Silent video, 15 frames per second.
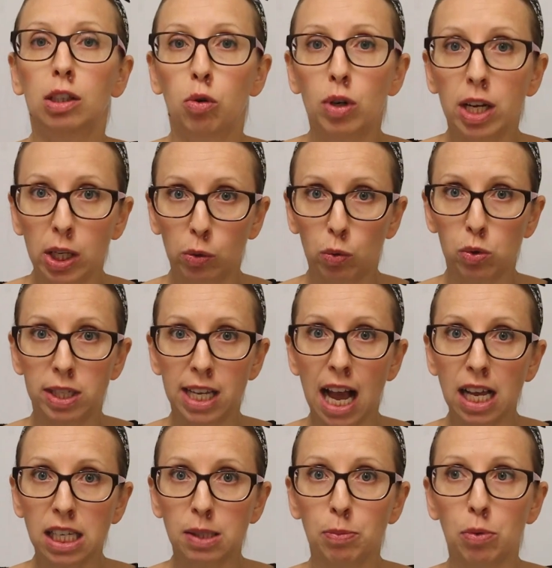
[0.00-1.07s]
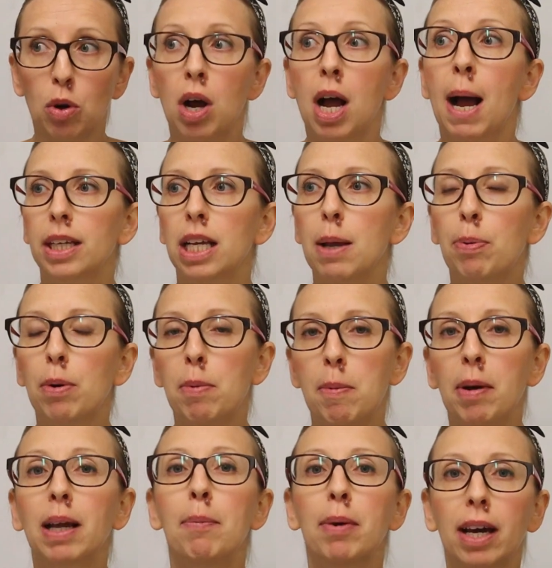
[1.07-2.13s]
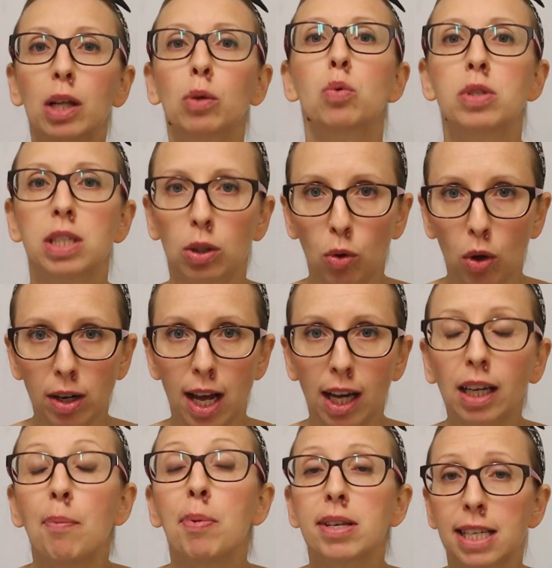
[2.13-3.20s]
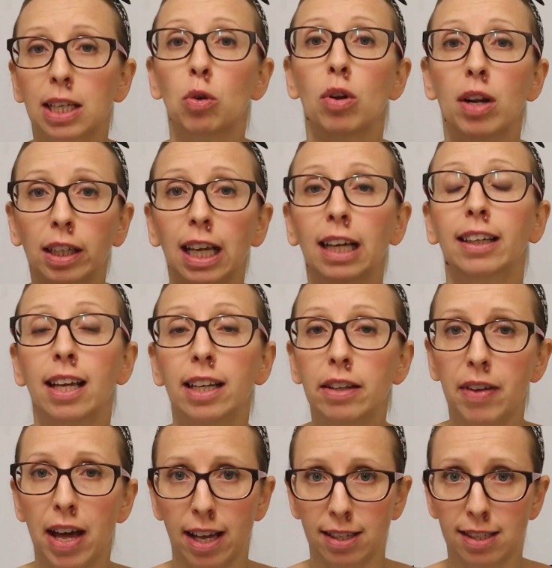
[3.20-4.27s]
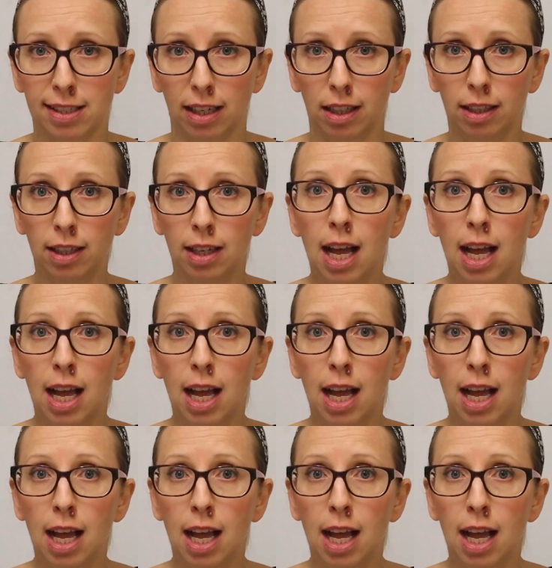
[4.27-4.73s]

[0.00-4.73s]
con entusiasmo. Il problema è che magari tu sei cornato, ma sei cornato a te diversa.